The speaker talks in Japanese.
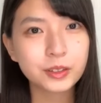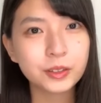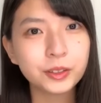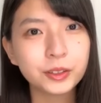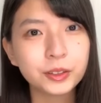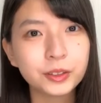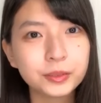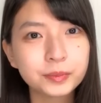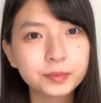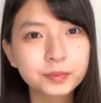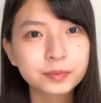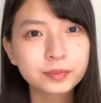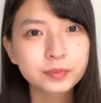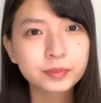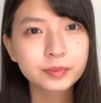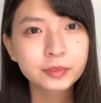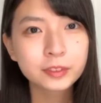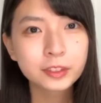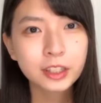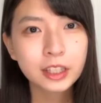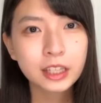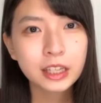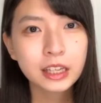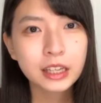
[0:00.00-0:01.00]
そう
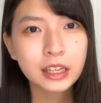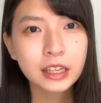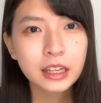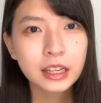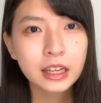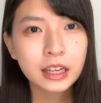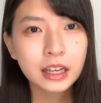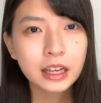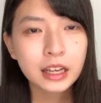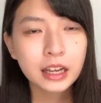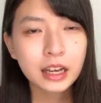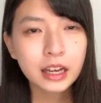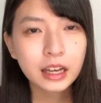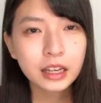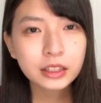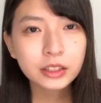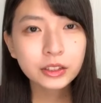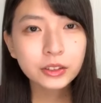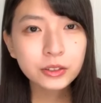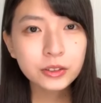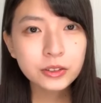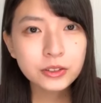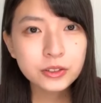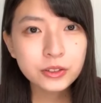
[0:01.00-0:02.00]
あ
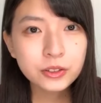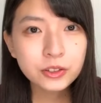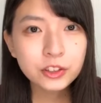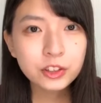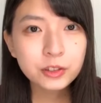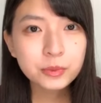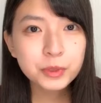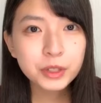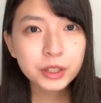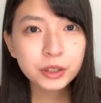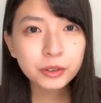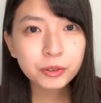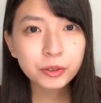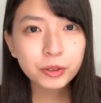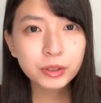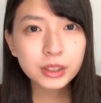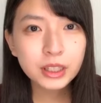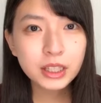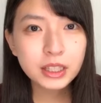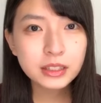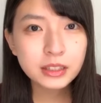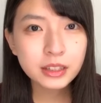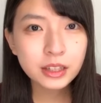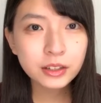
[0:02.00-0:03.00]
今日ショールームで
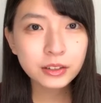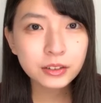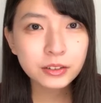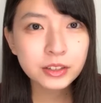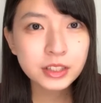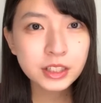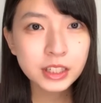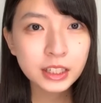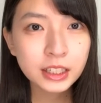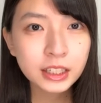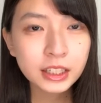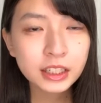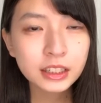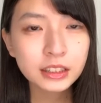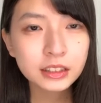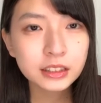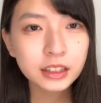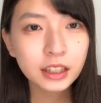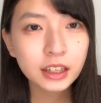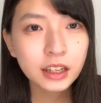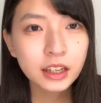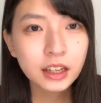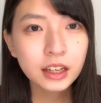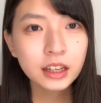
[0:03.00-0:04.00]
公開してるの知らな
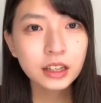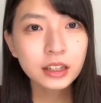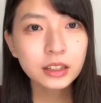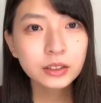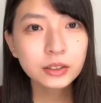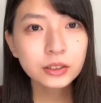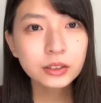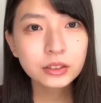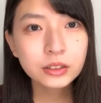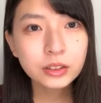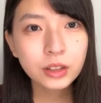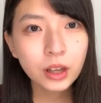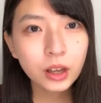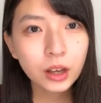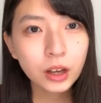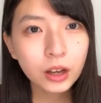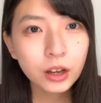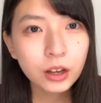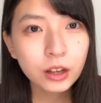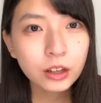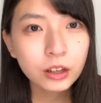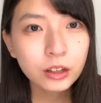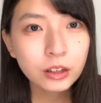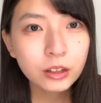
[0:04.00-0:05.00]
かった嘘
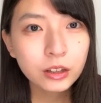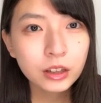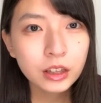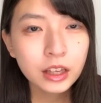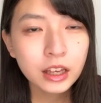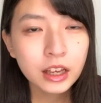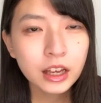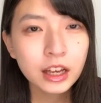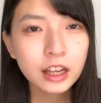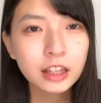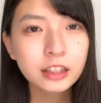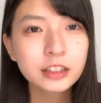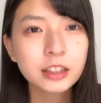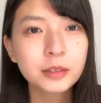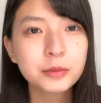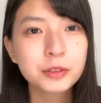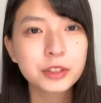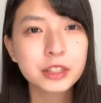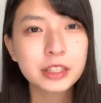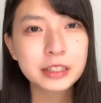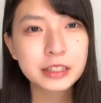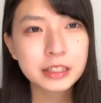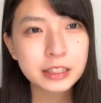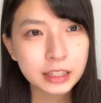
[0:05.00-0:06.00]
あ多
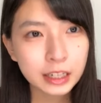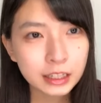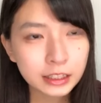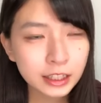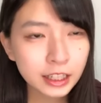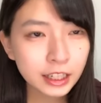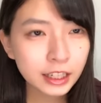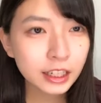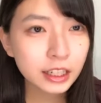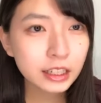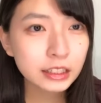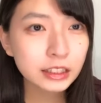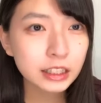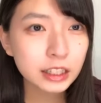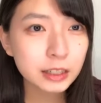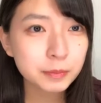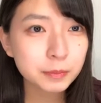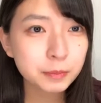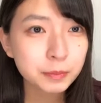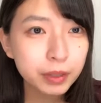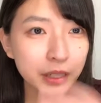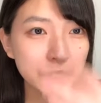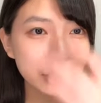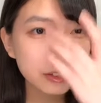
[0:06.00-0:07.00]
分さ知らない方
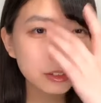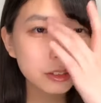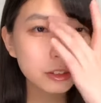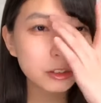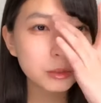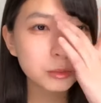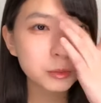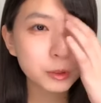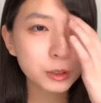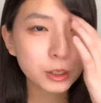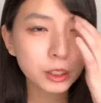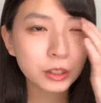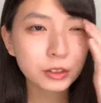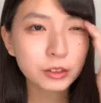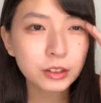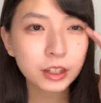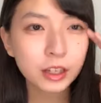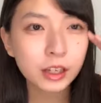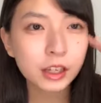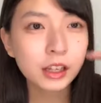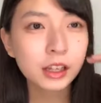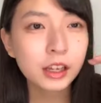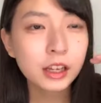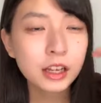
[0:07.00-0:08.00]
いっぱいいると思うんだよ
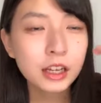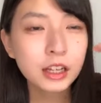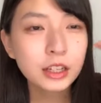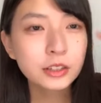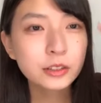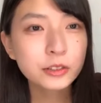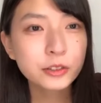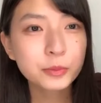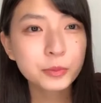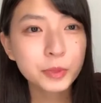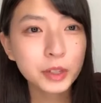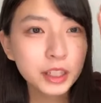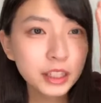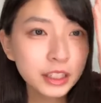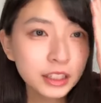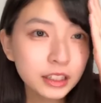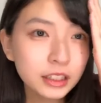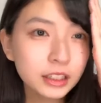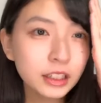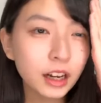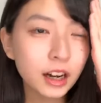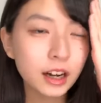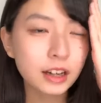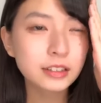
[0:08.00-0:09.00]
ねちょっとみん
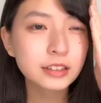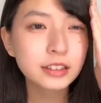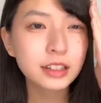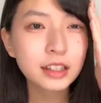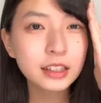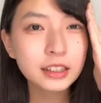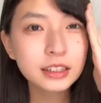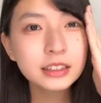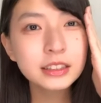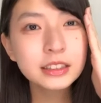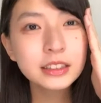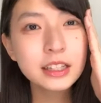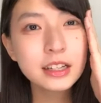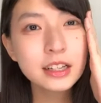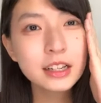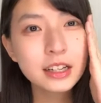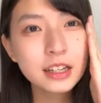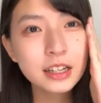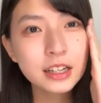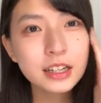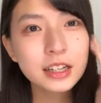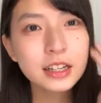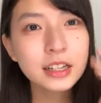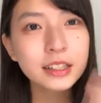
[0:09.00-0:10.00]
な拡散して
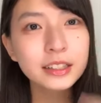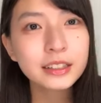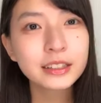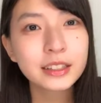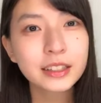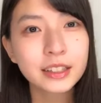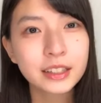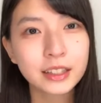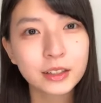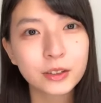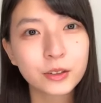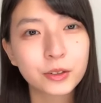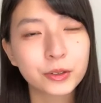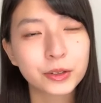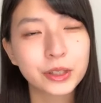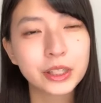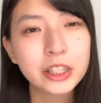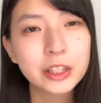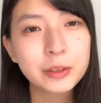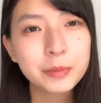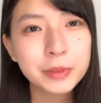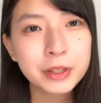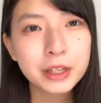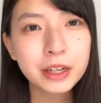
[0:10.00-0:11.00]
こ
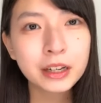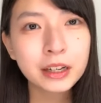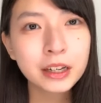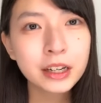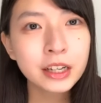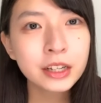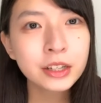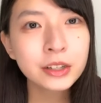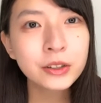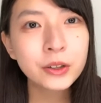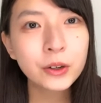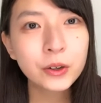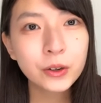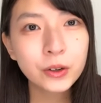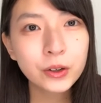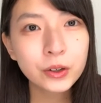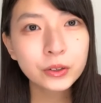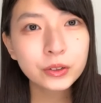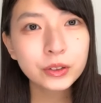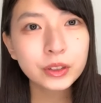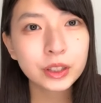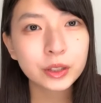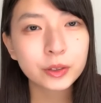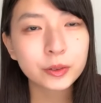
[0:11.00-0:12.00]
れで見られる
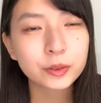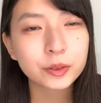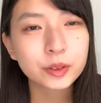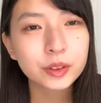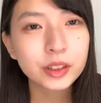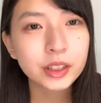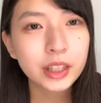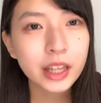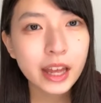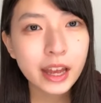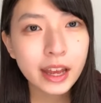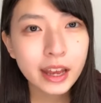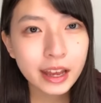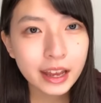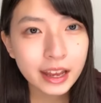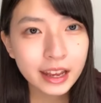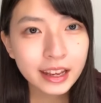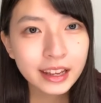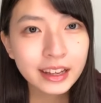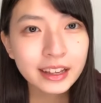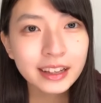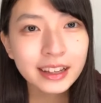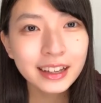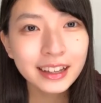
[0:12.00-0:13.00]
よって言っ
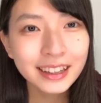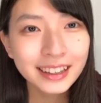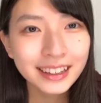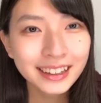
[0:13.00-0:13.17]
て